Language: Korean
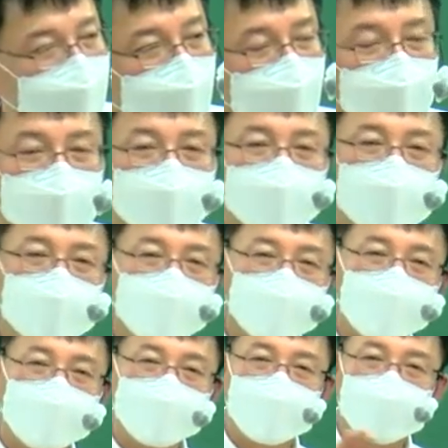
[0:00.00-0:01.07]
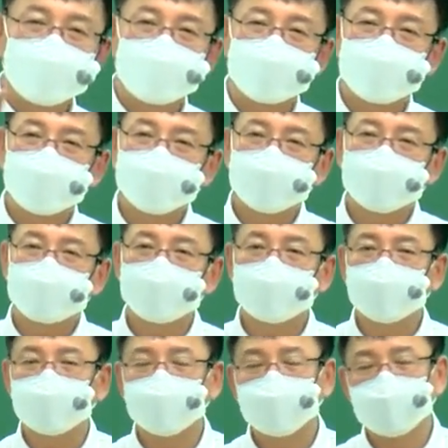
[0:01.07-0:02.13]
공부가 뒤죽박죽
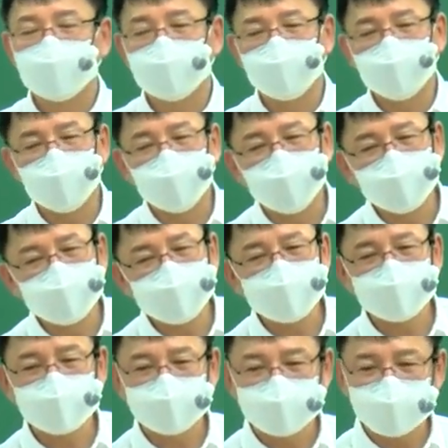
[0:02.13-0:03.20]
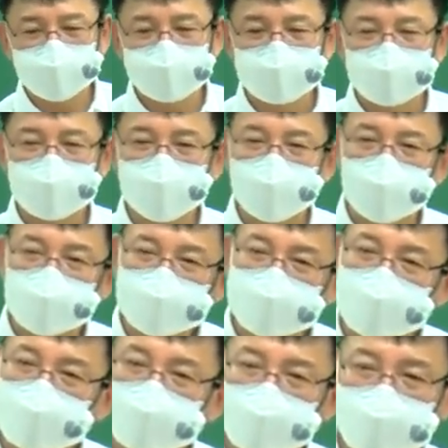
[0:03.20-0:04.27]
되면서 억지로 외우는 게
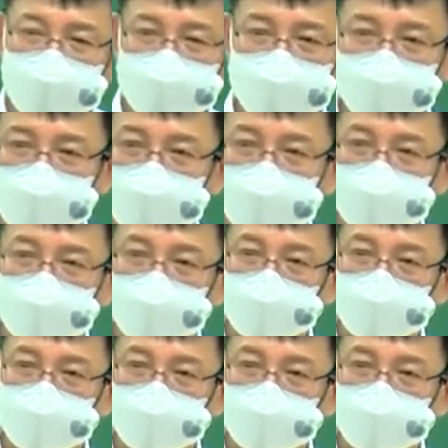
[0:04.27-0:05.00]
굉장히 많습니다.